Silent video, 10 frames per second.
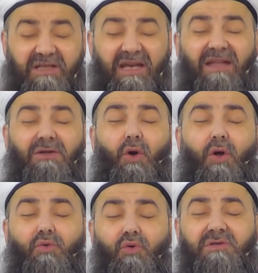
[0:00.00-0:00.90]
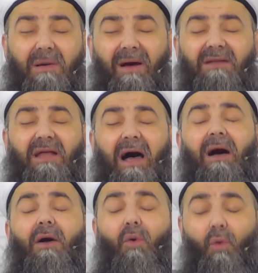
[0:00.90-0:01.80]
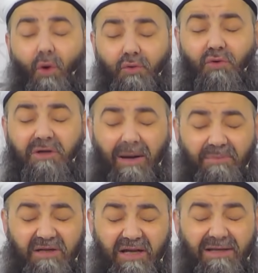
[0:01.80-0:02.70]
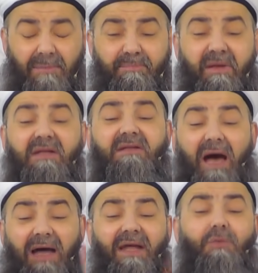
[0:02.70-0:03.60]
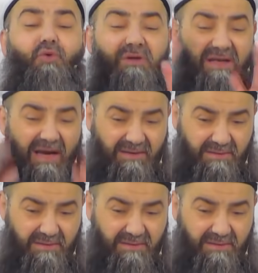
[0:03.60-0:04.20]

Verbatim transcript: kendi öldüğü zaman da onun kabrine de bin tane nur girer.